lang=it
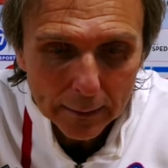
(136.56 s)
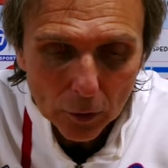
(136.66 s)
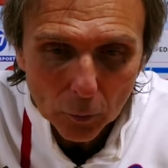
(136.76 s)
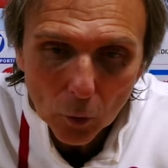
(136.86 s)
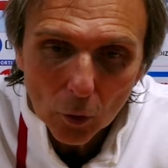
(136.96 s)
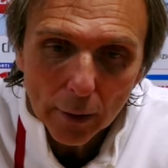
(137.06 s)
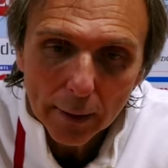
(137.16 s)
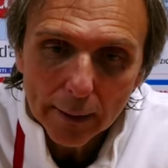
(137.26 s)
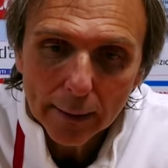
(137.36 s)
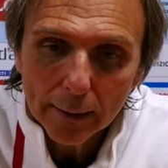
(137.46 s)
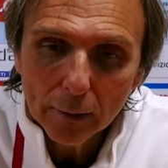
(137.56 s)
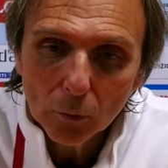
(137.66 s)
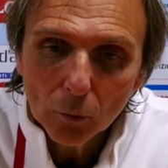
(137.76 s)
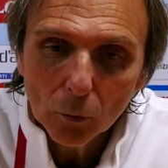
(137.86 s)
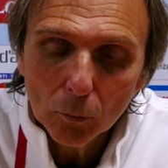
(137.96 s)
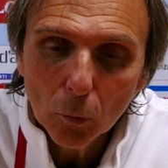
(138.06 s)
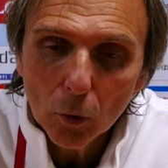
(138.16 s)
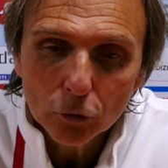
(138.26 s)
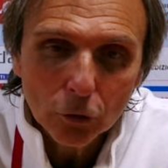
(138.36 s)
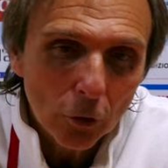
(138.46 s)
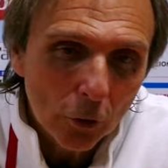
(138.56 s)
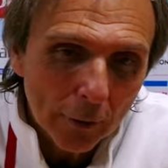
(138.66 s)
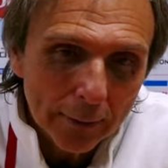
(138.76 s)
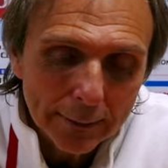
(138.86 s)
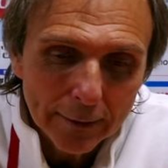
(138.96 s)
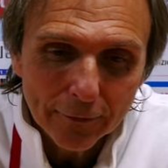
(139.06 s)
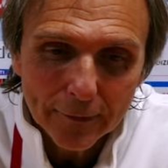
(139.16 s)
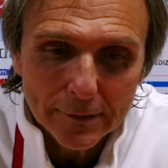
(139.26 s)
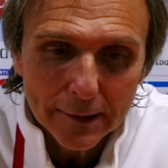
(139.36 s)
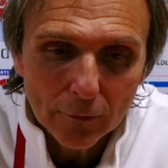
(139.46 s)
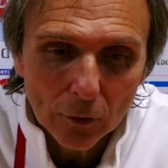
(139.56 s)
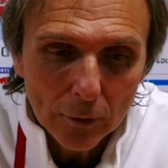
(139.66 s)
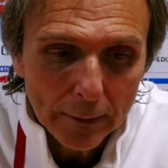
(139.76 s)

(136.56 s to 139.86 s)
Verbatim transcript: un buon, eh, un buon score difensivo.